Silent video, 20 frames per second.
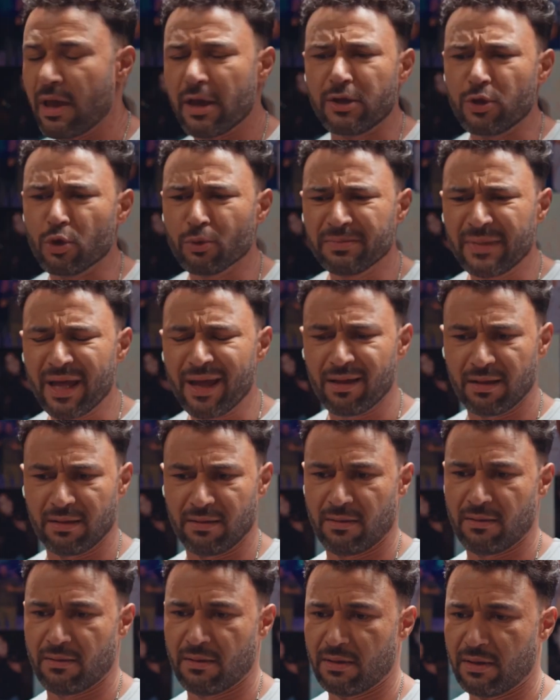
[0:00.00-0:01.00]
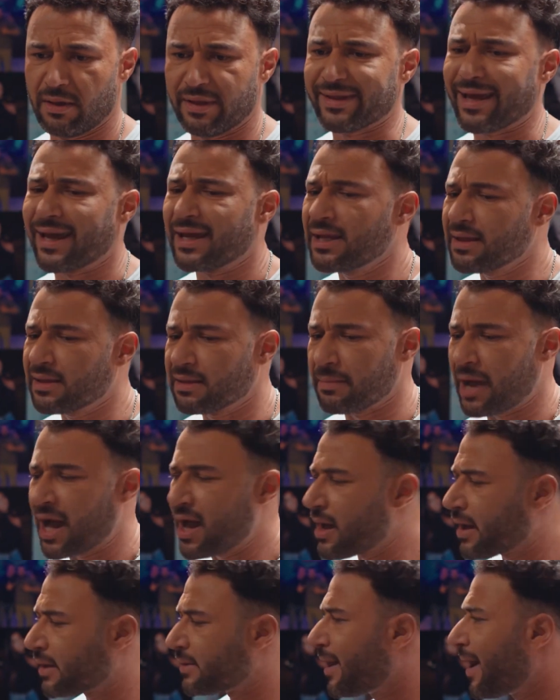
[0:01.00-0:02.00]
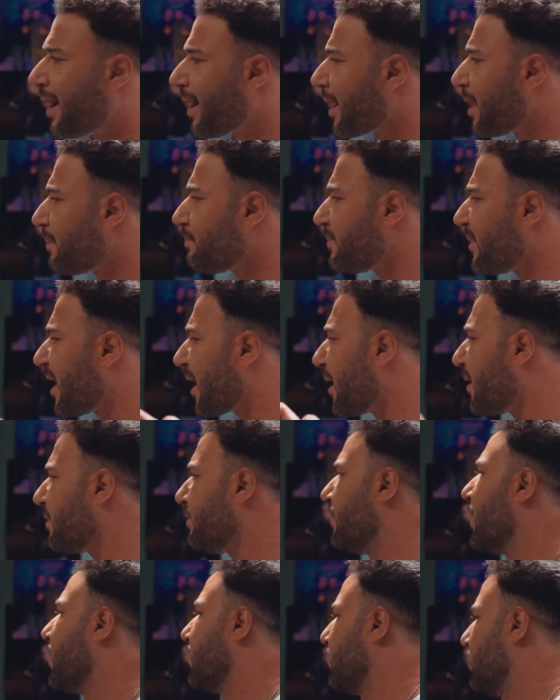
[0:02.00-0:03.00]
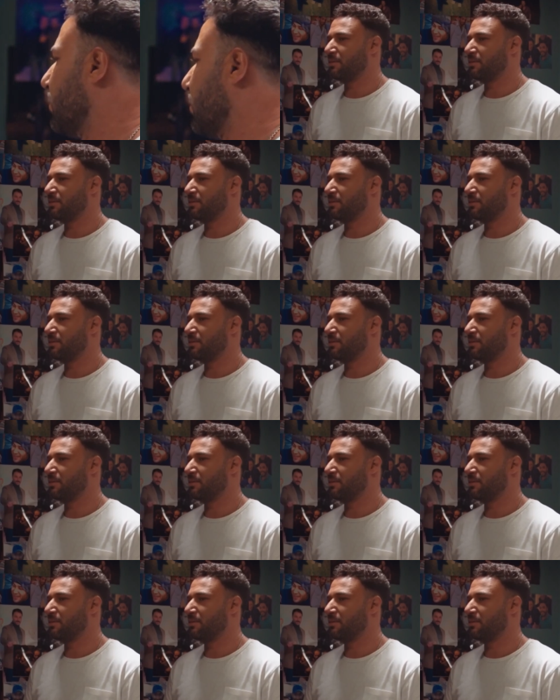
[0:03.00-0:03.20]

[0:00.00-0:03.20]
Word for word: اليوم ده اتخانقت معاها خناقة جامدة جدا